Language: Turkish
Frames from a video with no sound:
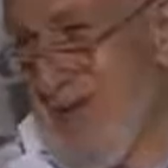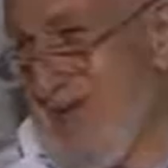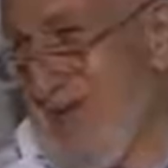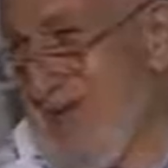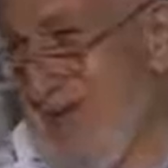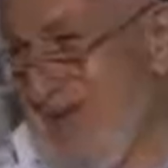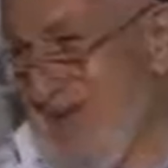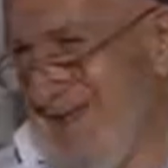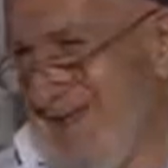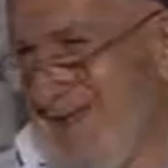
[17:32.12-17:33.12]
yüz değil.
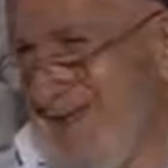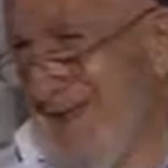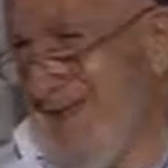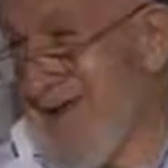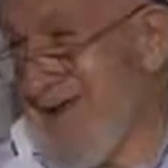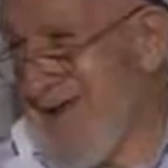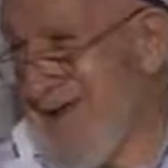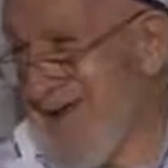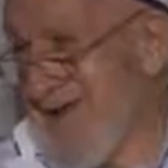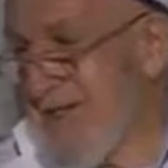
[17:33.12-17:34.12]
Saklamış
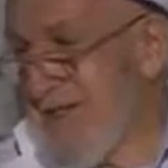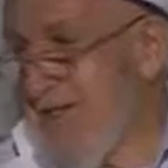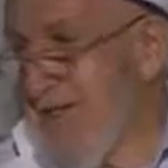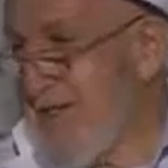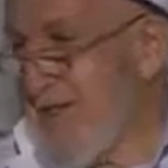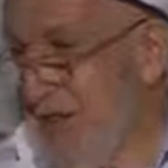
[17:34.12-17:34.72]
Allah. Devamlı